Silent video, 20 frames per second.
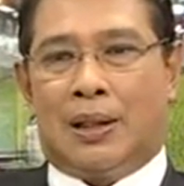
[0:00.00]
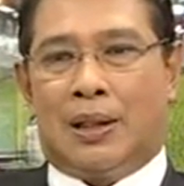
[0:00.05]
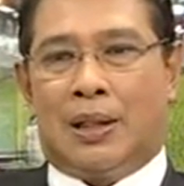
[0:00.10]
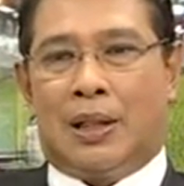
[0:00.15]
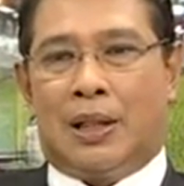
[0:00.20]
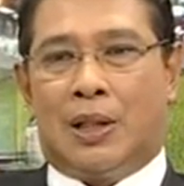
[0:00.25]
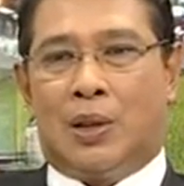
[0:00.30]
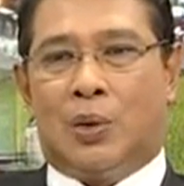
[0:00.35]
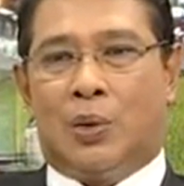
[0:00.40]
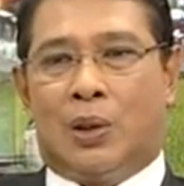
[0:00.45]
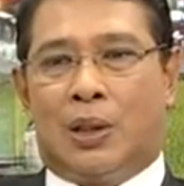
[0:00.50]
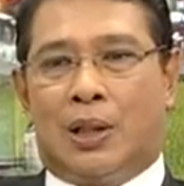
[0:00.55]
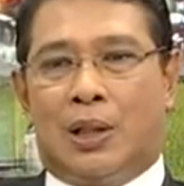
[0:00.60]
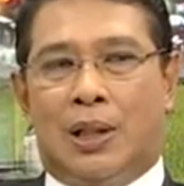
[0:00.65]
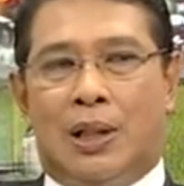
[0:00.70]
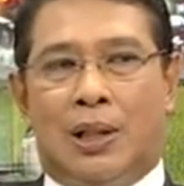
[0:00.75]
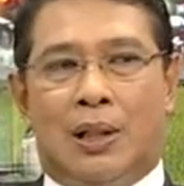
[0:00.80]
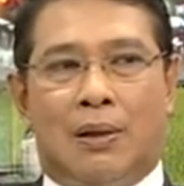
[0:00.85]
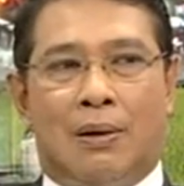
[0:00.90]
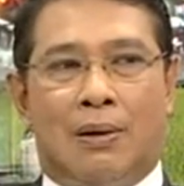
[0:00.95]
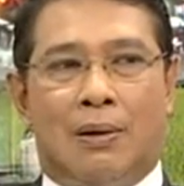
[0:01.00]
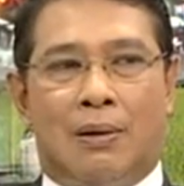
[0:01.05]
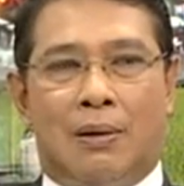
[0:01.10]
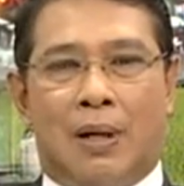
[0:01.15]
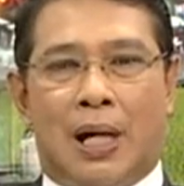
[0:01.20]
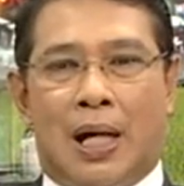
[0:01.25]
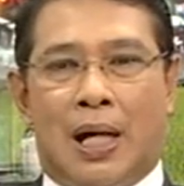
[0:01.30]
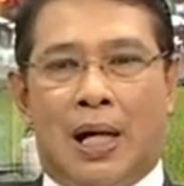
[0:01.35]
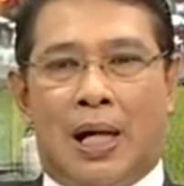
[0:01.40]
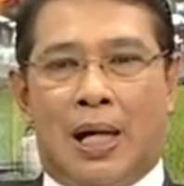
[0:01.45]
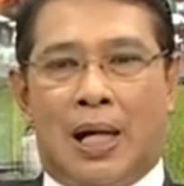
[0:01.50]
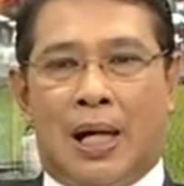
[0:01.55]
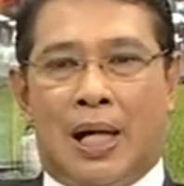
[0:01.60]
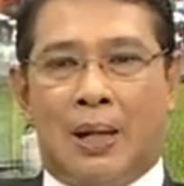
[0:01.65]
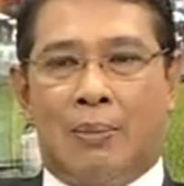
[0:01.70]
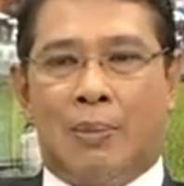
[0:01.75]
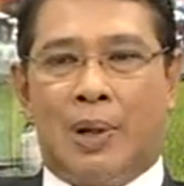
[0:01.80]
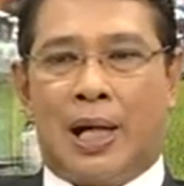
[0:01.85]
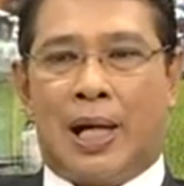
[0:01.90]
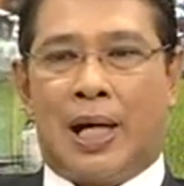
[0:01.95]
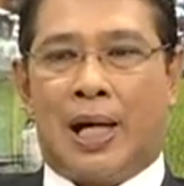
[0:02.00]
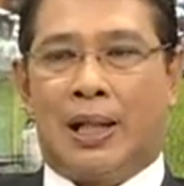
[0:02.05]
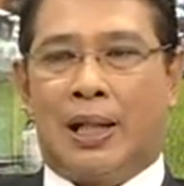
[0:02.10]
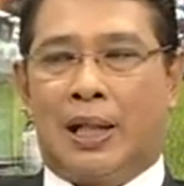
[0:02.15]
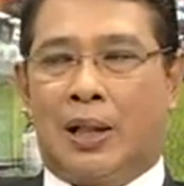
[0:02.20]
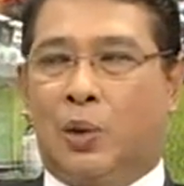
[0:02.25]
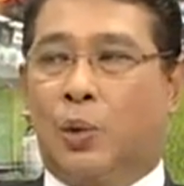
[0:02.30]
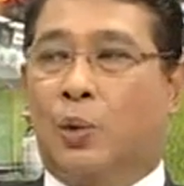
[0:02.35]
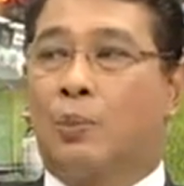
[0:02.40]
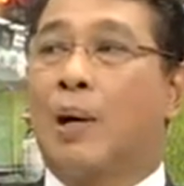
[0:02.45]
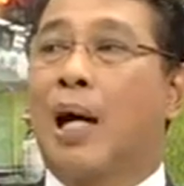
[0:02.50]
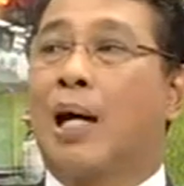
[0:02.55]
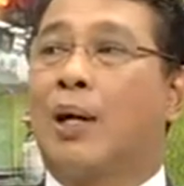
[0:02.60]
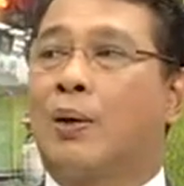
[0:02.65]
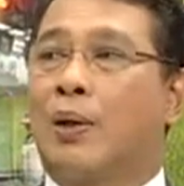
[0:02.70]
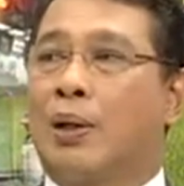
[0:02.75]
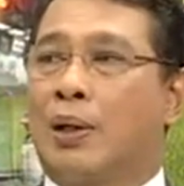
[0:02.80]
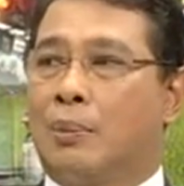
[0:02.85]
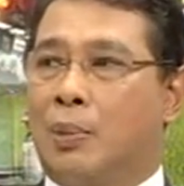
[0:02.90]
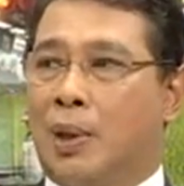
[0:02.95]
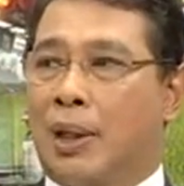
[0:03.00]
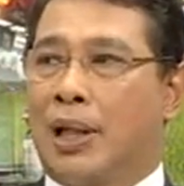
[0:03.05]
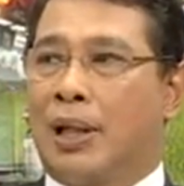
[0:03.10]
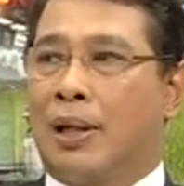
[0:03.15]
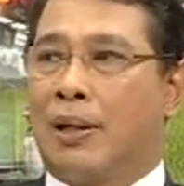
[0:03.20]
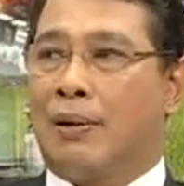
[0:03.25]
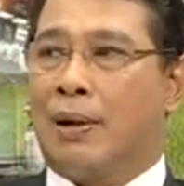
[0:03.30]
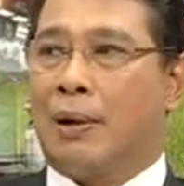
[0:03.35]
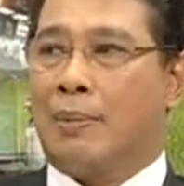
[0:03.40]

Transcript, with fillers: ในจุดที่เราให้บริการอย่างจุดพักรถพวกนี้เรา